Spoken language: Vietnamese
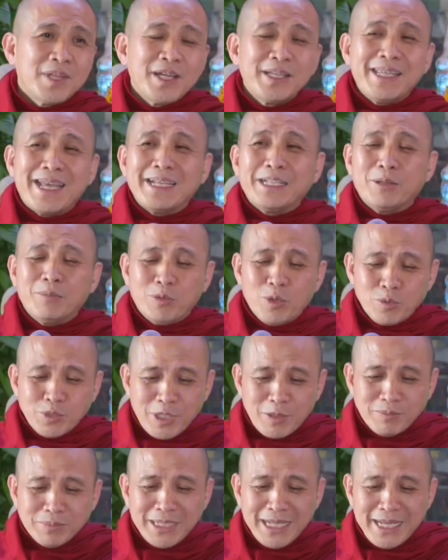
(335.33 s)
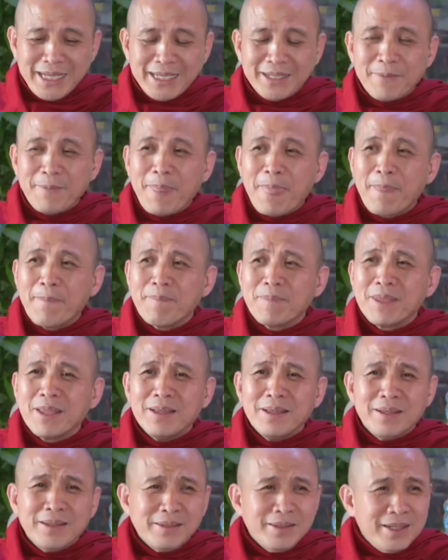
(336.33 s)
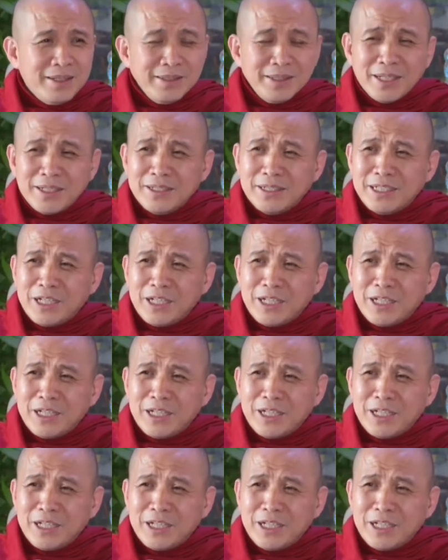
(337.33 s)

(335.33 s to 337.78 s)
đơn giản trong cuộc sống này những